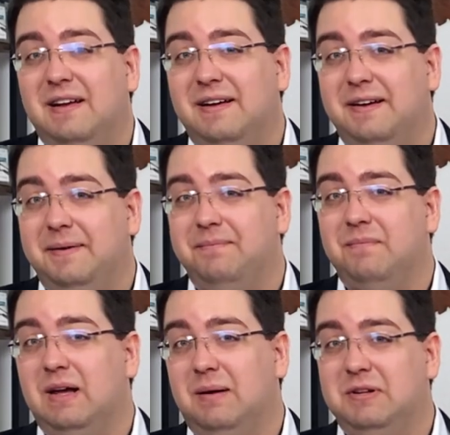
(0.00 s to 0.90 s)

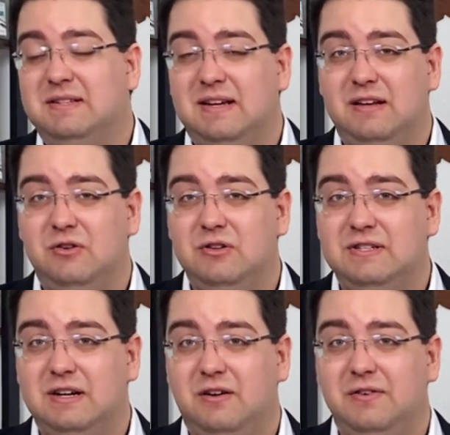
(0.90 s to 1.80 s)
Ähm, aber die Zeiten können
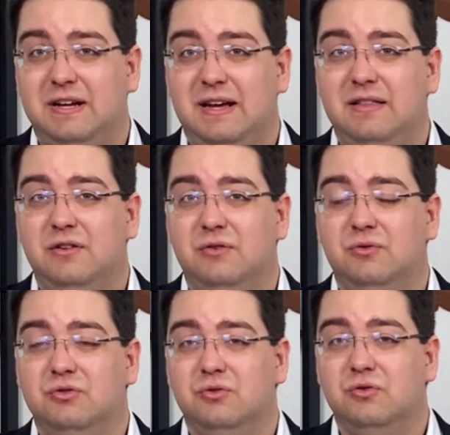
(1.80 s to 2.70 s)
sich auch wieder ändern
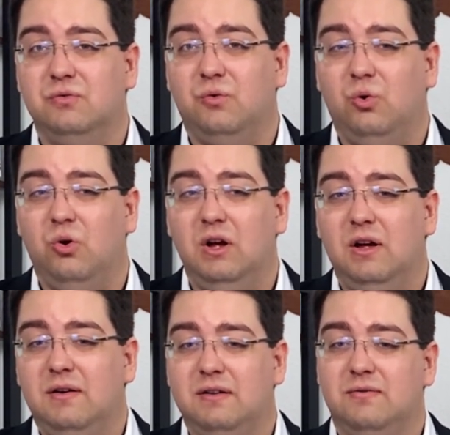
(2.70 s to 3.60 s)
und irgendwo
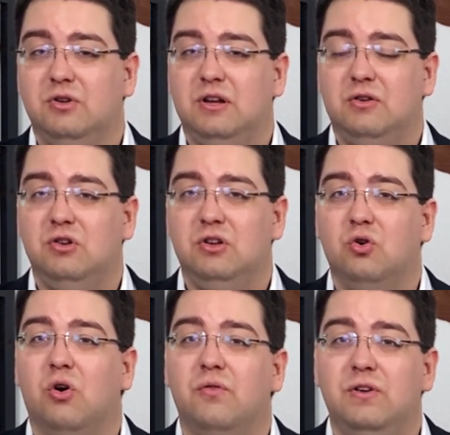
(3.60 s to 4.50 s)
es würde natürlich
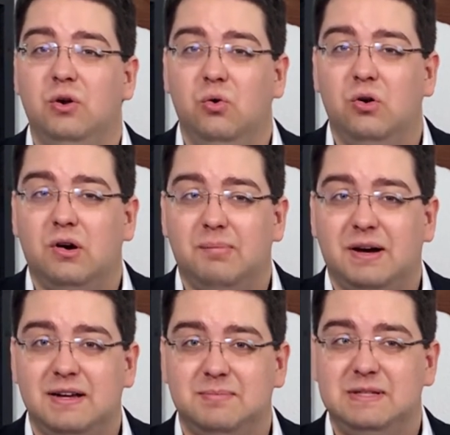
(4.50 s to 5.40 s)
noch ein viel höherer
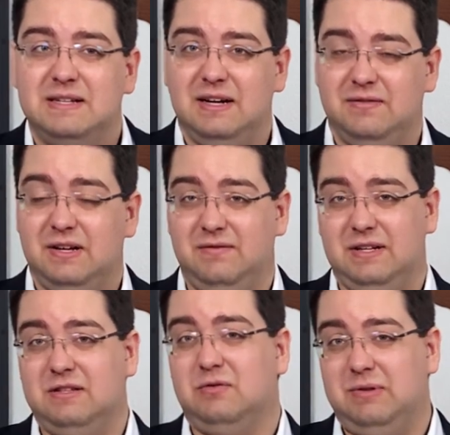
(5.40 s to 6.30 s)
Preis bezahlt werden,
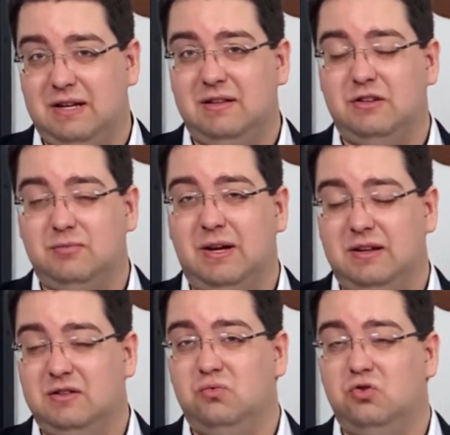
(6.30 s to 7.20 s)
wenn das Objekt den
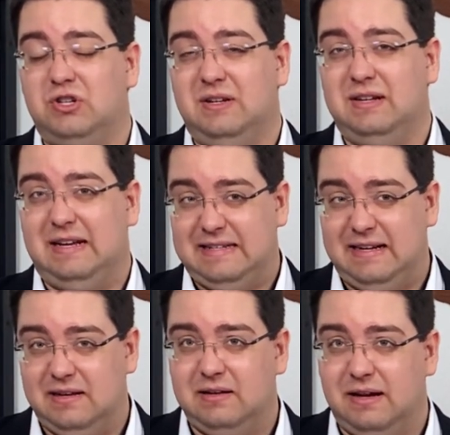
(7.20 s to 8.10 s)
entsprechenden Zustand
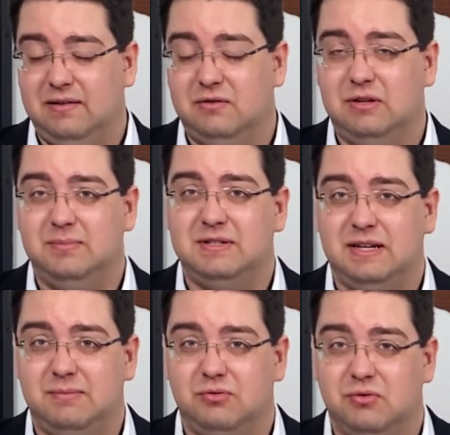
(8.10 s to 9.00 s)
hätte, dann zu dem
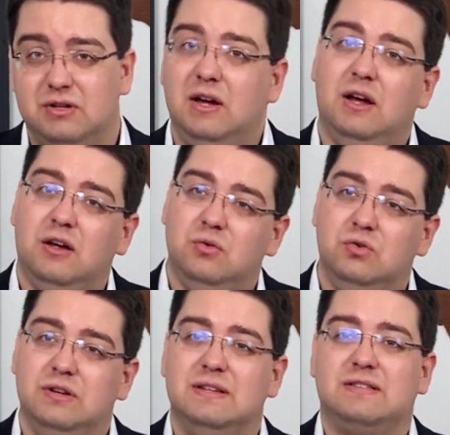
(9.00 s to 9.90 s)
Zeitpunkt.
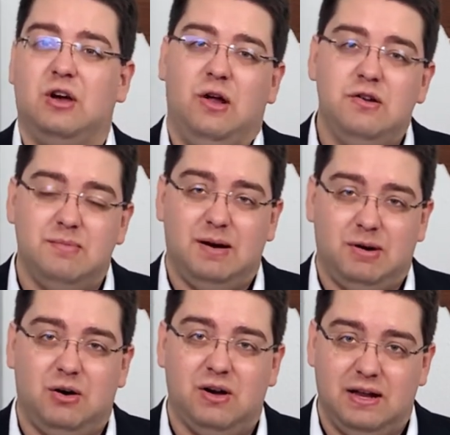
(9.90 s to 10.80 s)
Nun, das könnte man
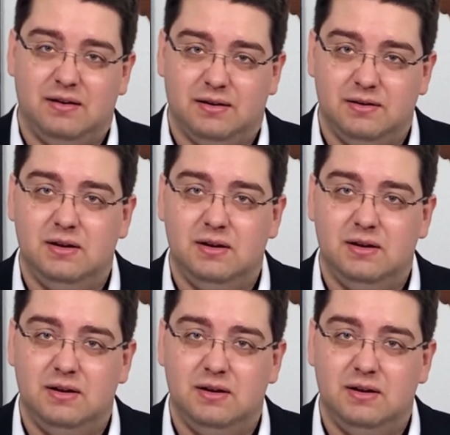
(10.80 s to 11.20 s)
aber auch ändern.